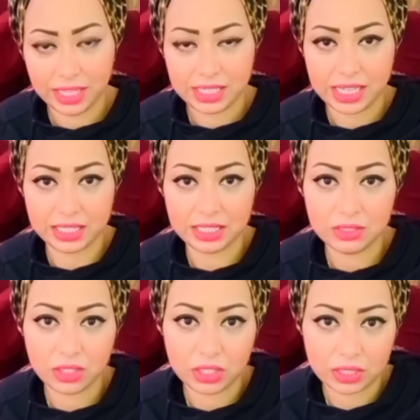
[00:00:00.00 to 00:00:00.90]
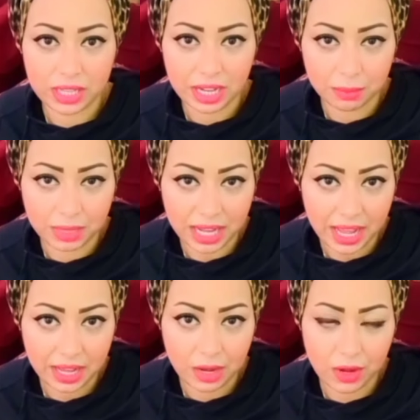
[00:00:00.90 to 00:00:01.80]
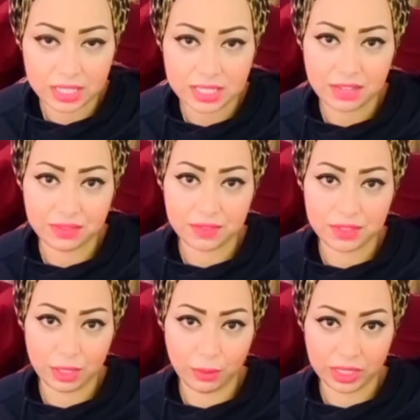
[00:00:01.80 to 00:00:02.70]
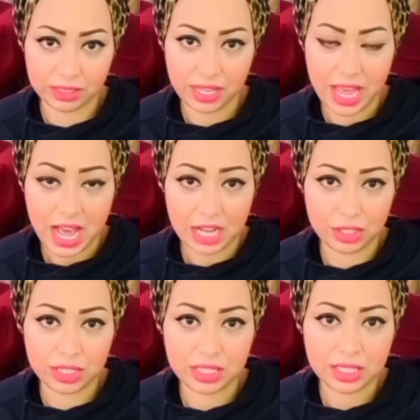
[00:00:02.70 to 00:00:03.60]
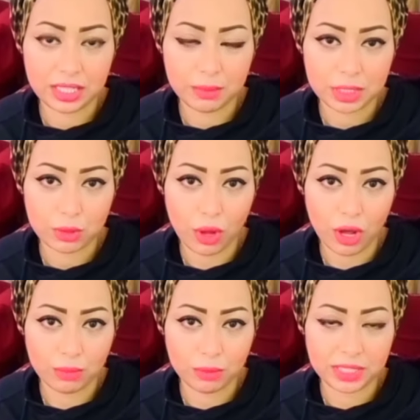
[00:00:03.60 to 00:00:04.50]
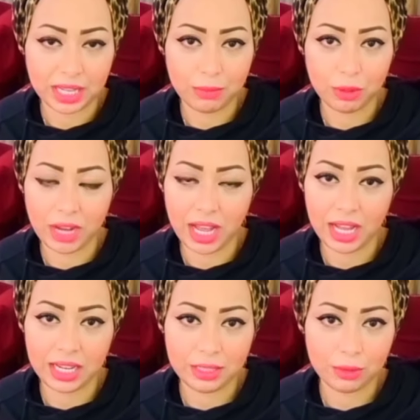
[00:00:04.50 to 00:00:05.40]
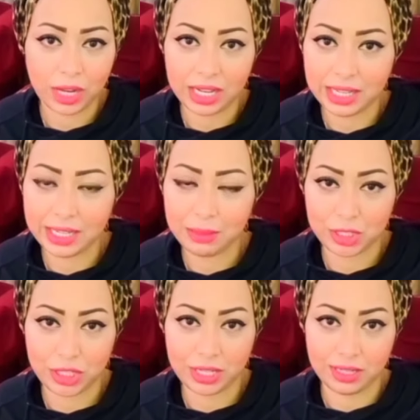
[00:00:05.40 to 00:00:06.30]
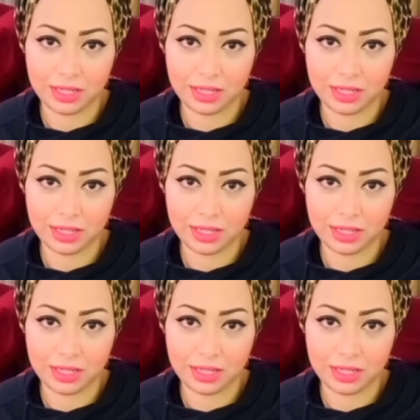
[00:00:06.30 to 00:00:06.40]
يعني يقدر يقنعك بالحاجة وعكسها في نفس الوقت عشان كده دايما صحابه بيتعاملوا معاه على انه حلال المشاكل